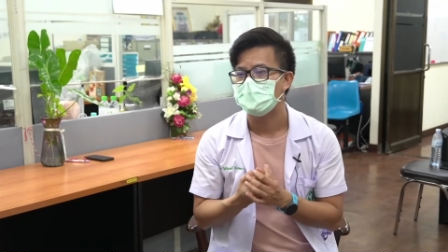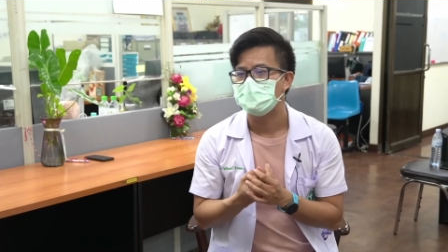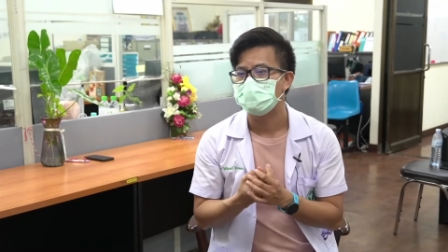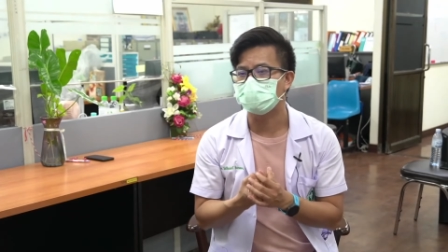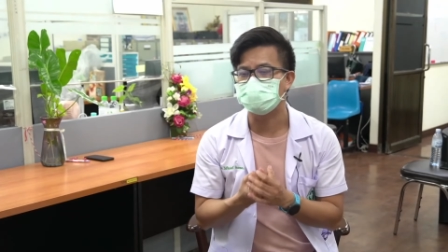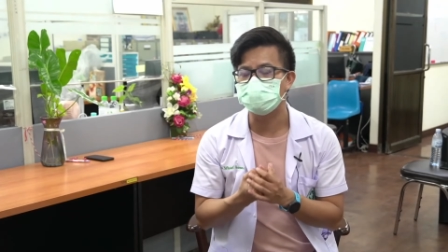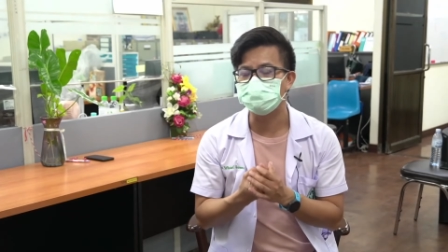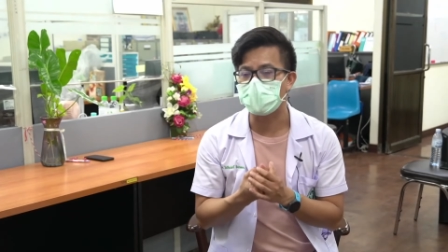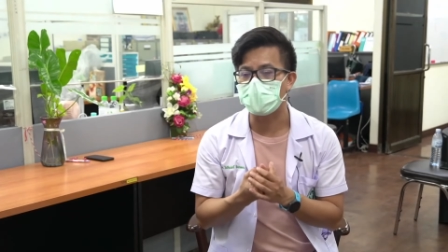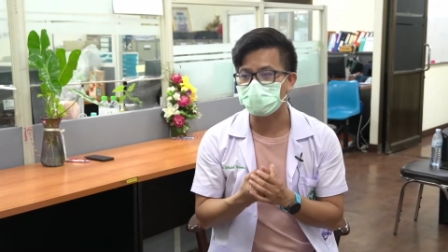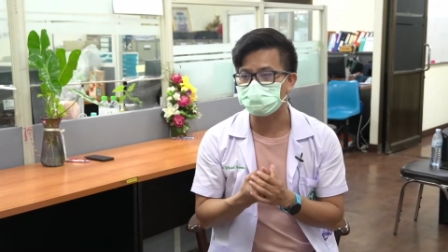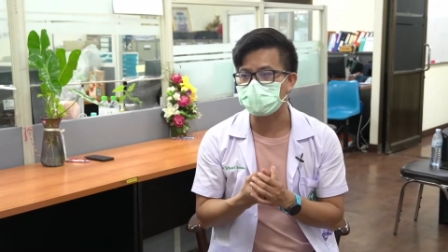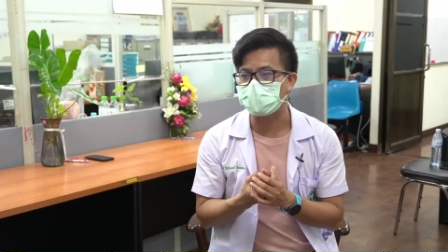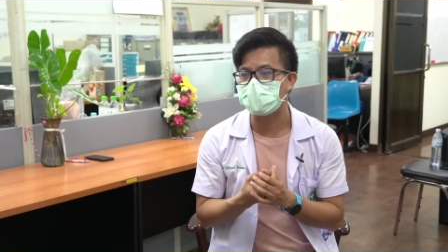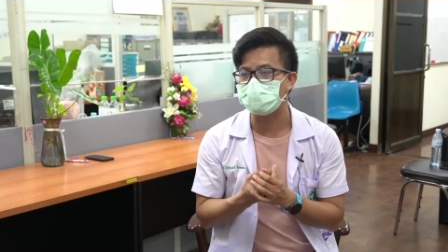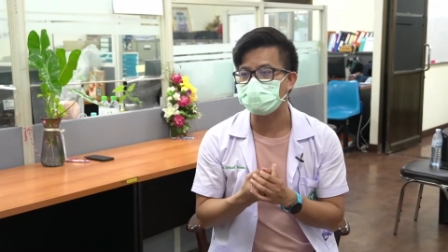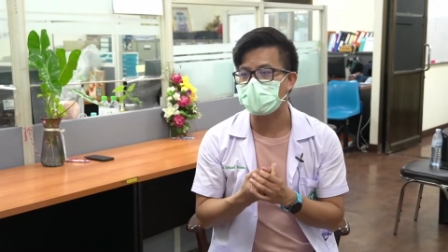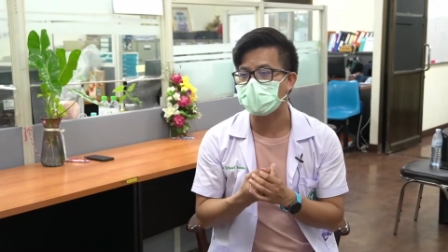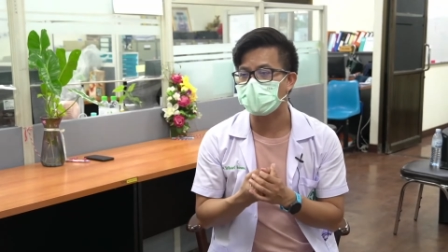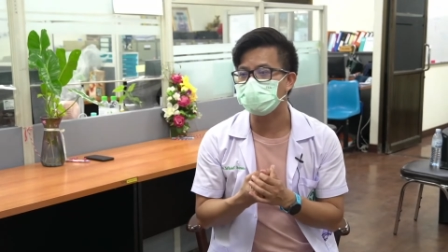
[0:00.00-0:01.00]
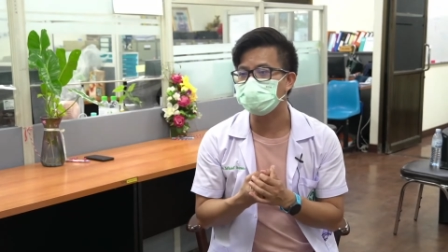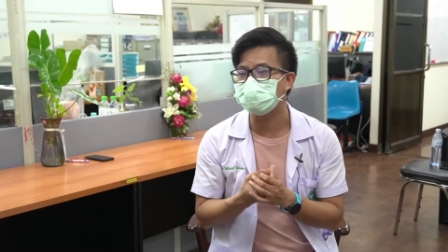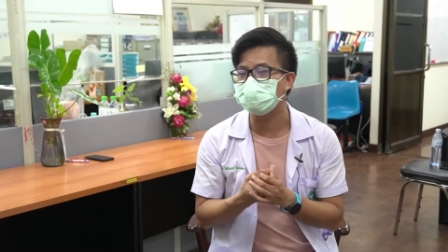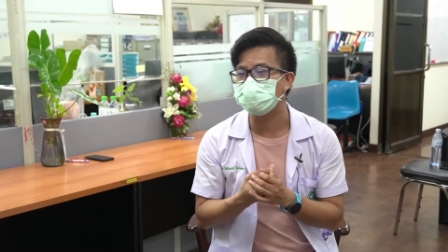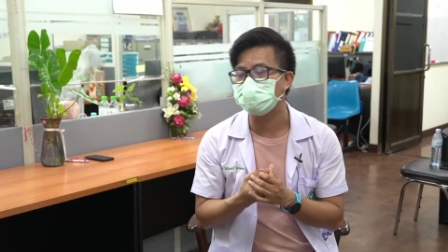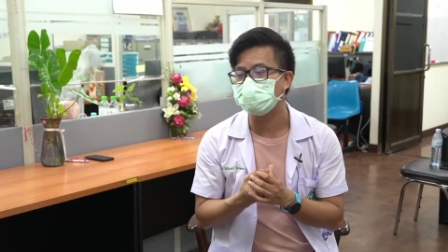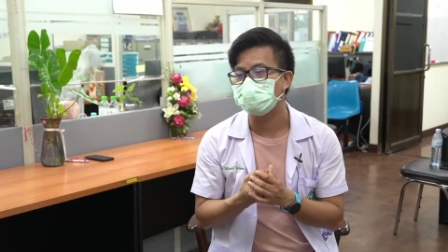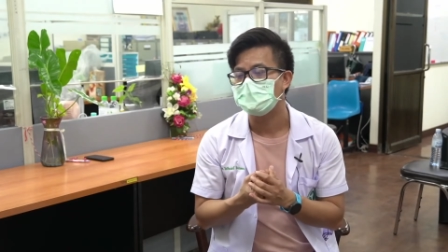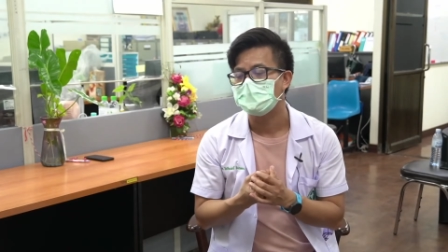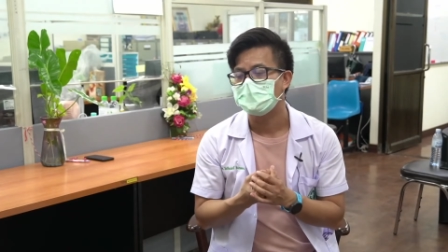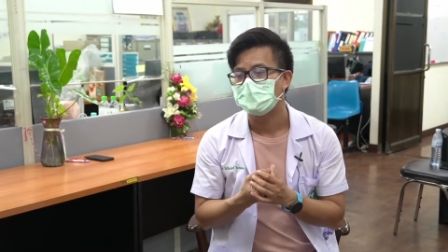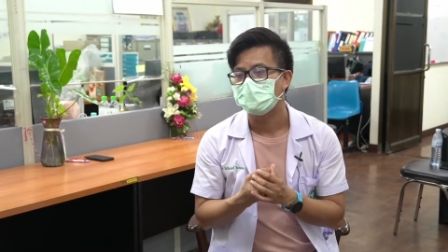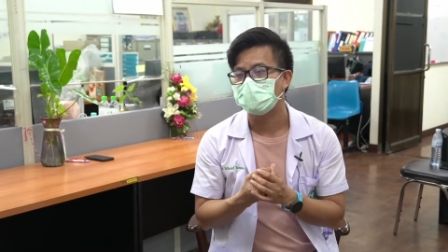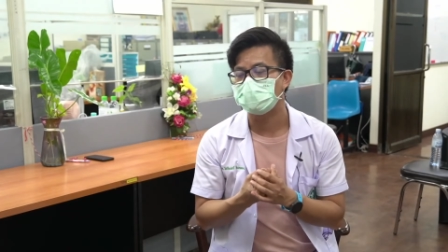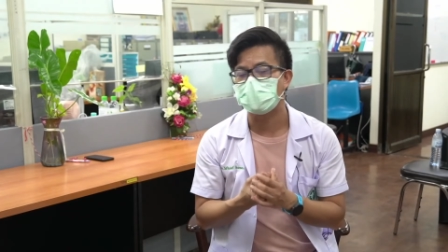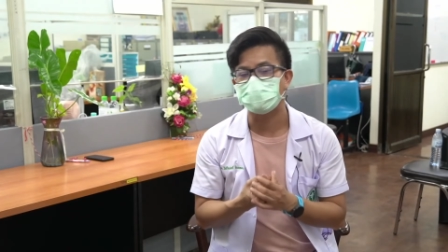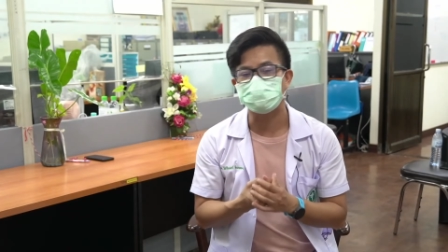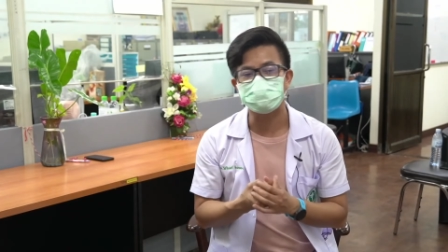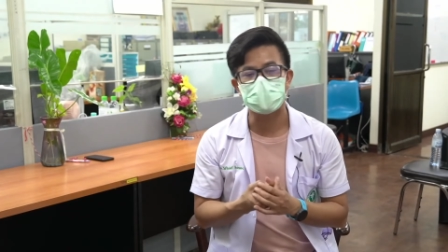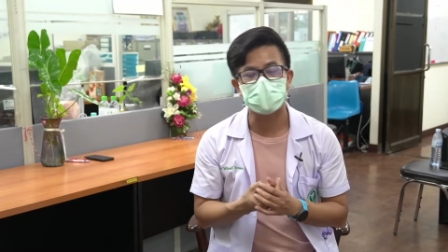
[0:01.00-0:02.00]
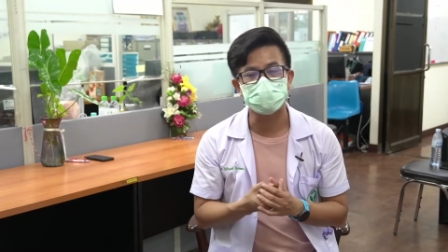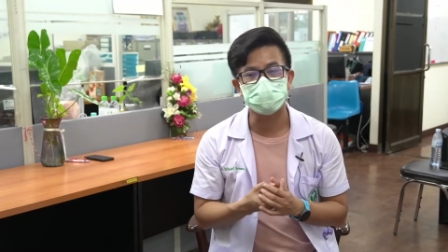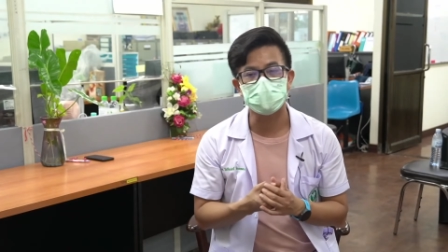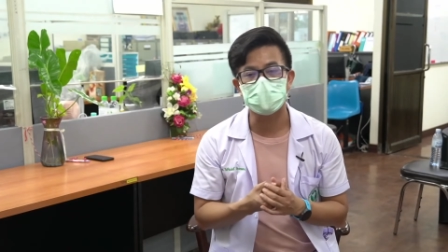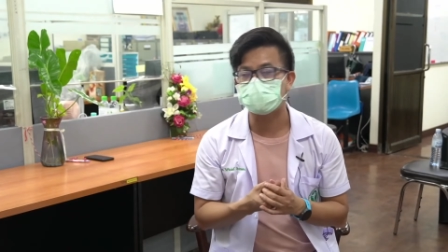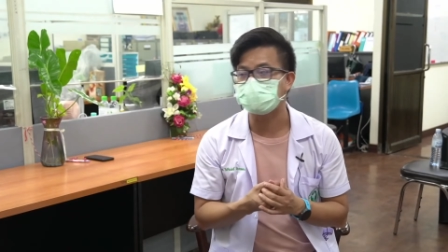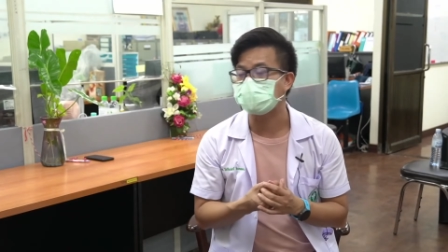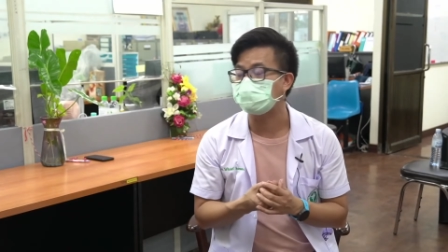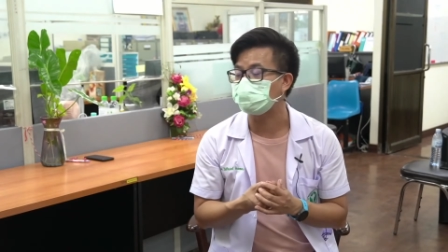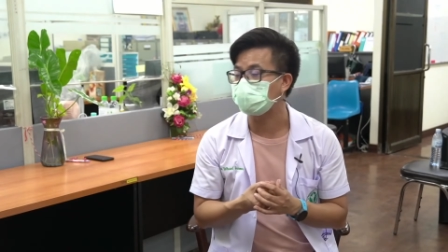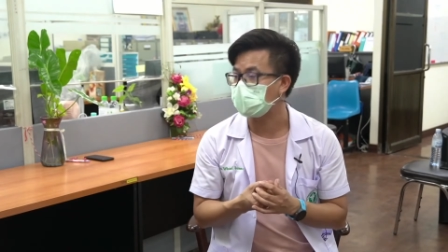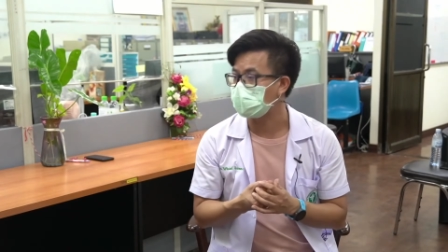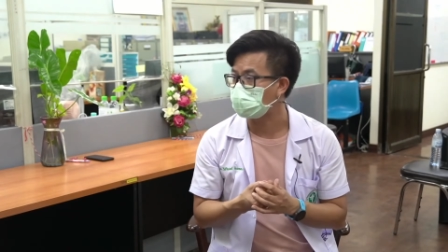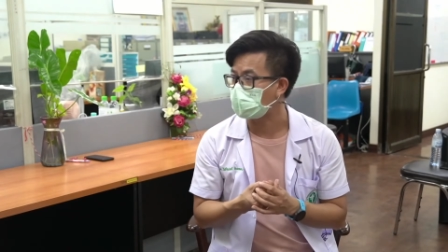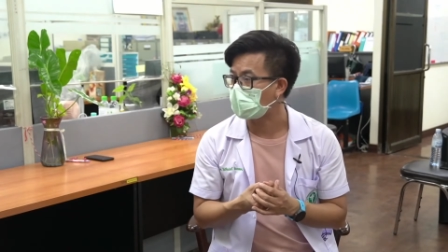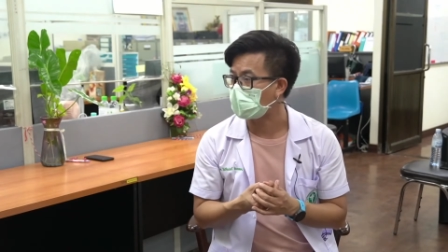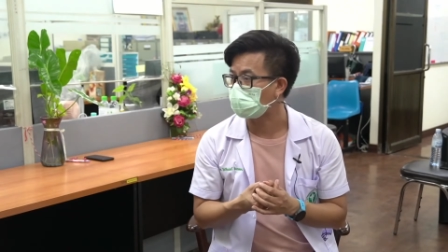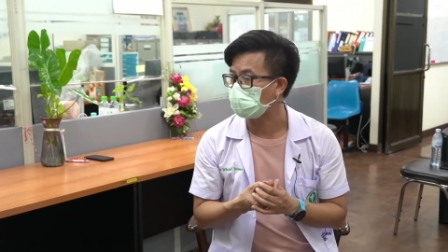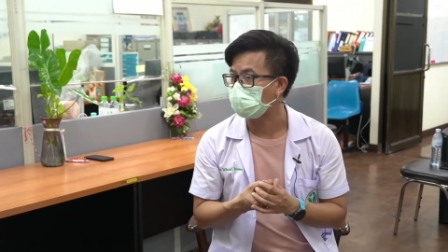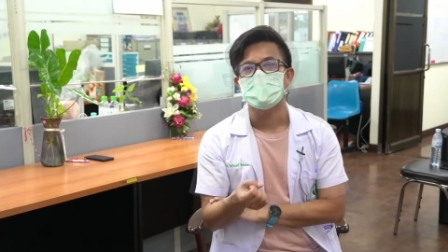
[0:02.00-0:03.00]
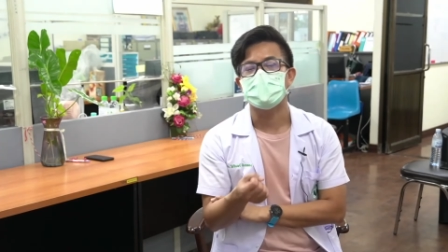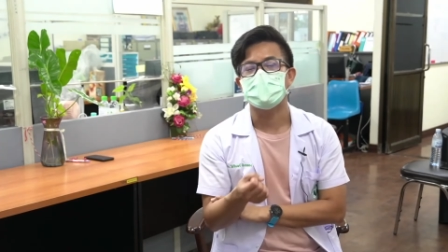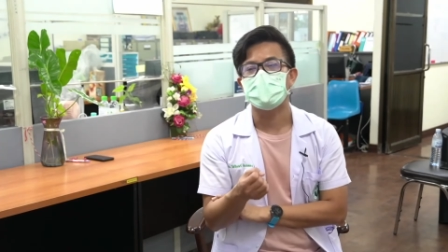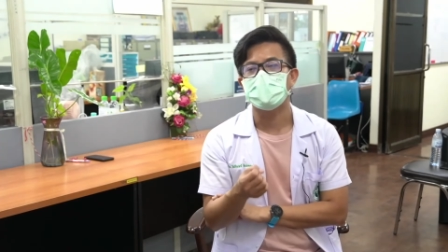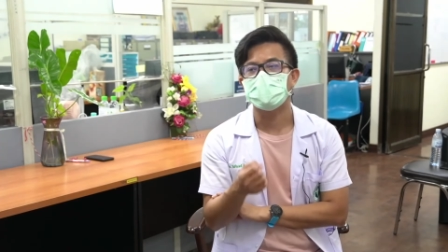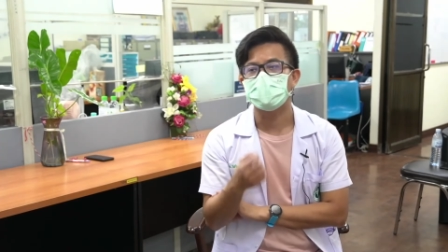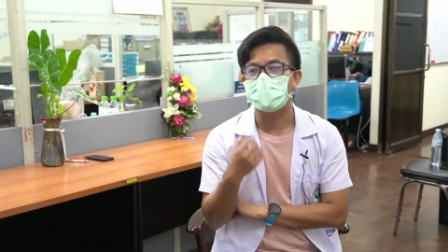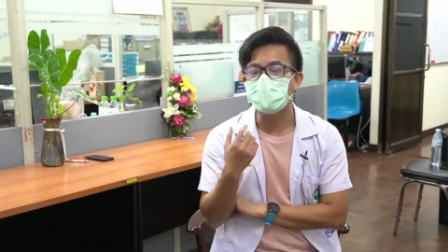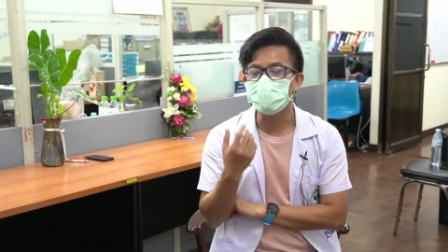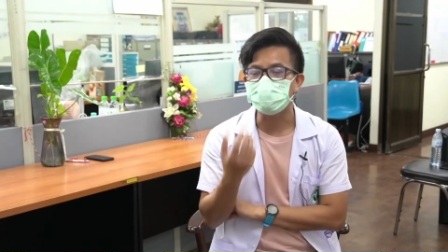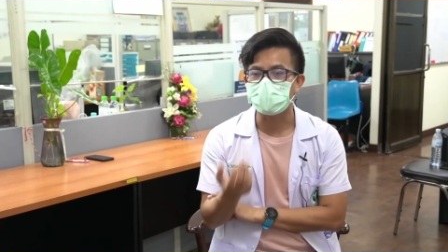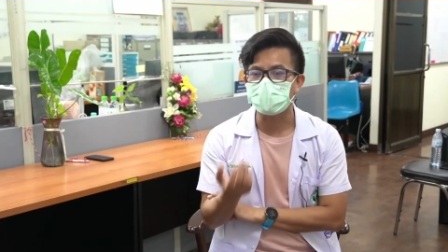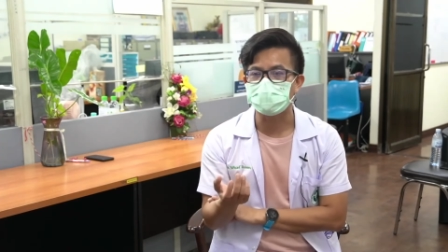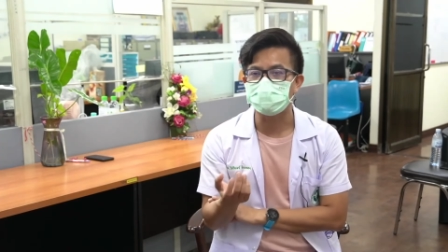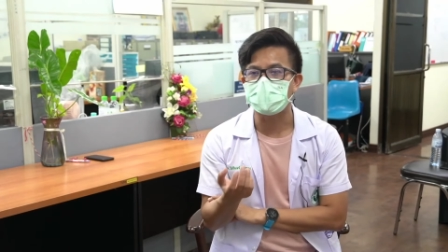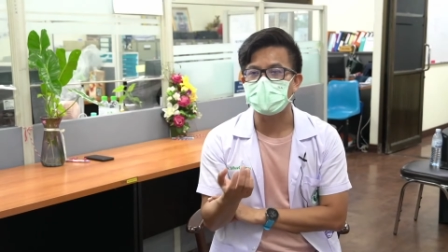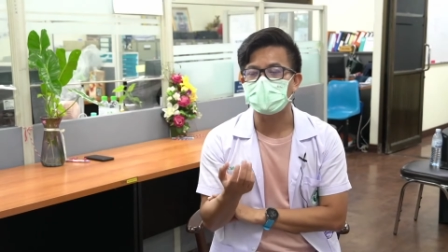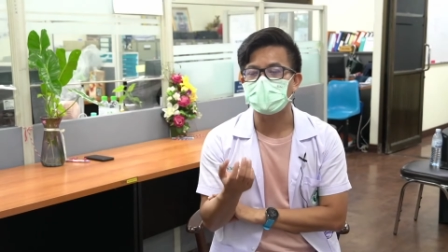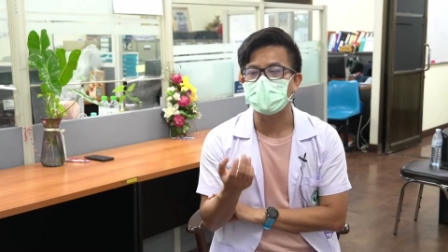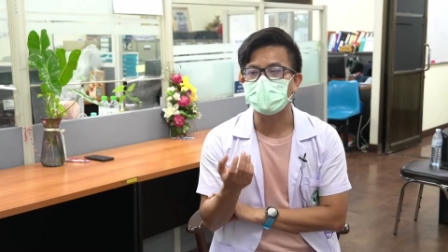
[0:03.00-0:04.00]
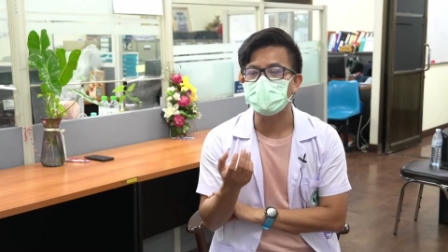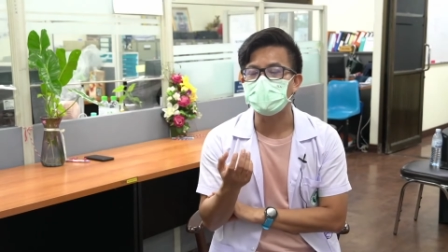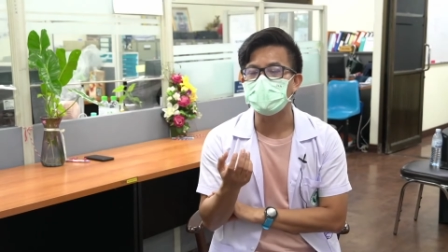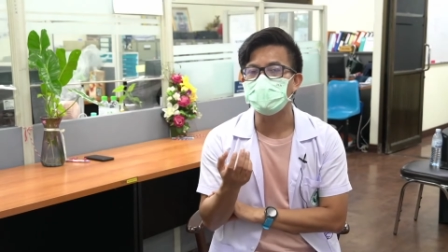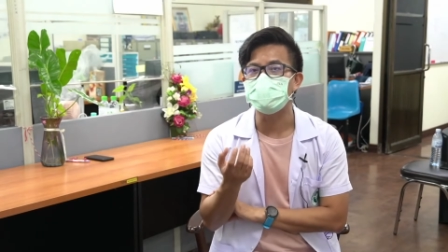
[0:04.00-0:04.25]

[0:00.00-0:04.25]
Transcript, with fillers: อย่างที่หมอแจ้งไปก็คือระยะฟักตัวมัน14 วันกำลังเล่าให้ฟังว่าเรา